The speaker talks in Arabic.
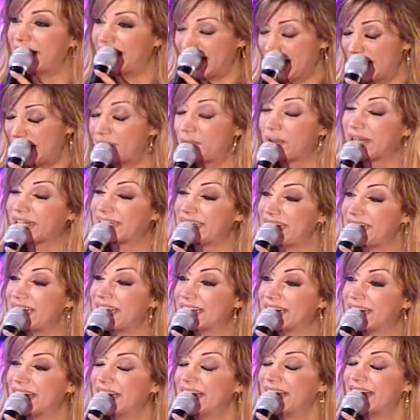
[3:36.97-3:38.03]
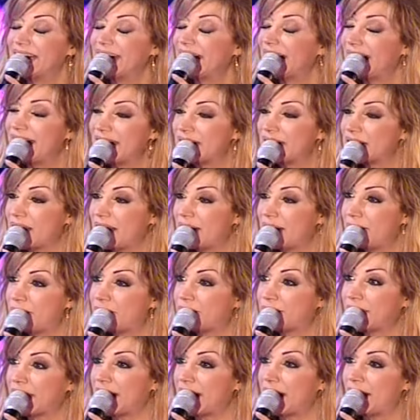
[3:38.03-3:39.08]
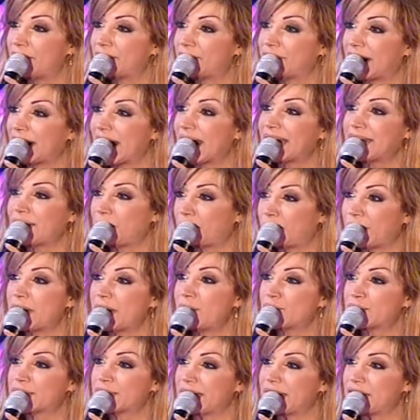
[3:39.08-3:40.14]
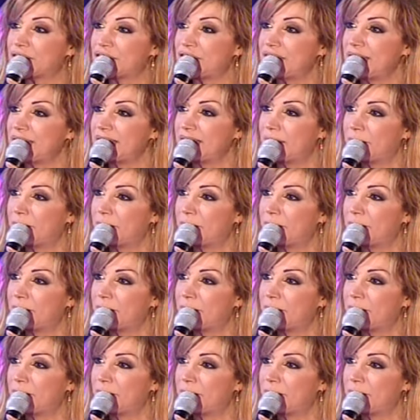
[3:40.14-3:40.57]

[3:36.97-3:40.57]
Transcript: حلوة كثير آه، آه، هي موضة افتكرت بترمز لشيء